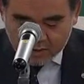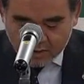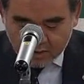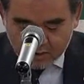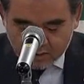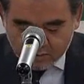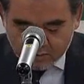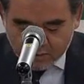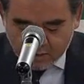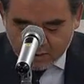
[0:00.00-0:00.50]
科
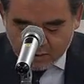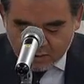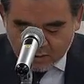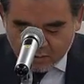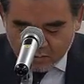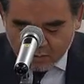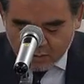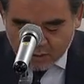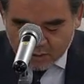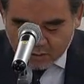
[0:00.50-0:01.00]
学研
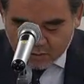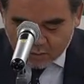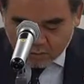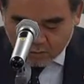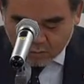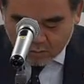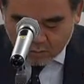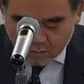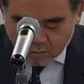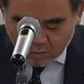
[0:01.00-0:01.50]
究科
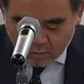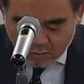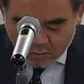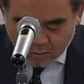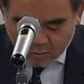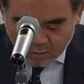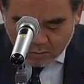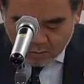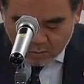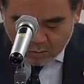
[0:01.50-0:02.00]
と
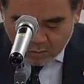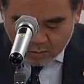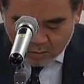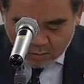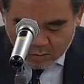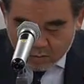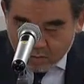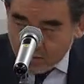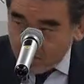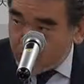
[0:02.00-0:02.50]

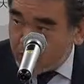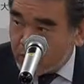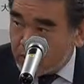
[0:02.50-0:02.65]
今